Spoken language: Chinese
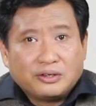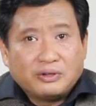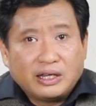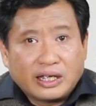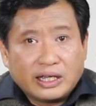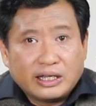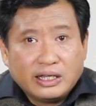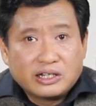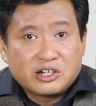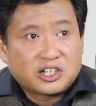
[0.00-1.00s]
原来
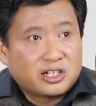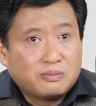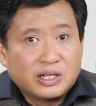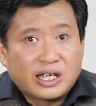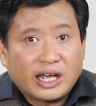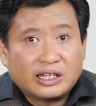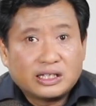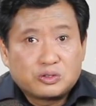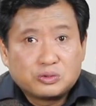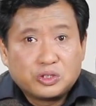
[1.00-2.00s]
这石门坎
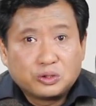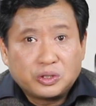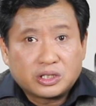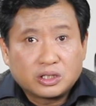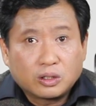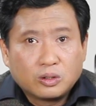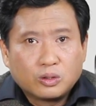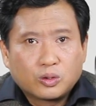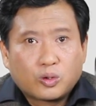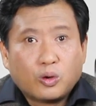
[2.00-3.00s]
的足球队是。
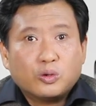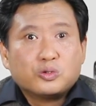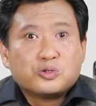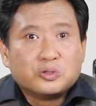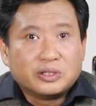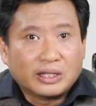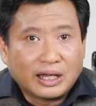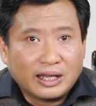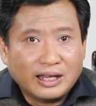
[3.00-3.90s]
空军呐，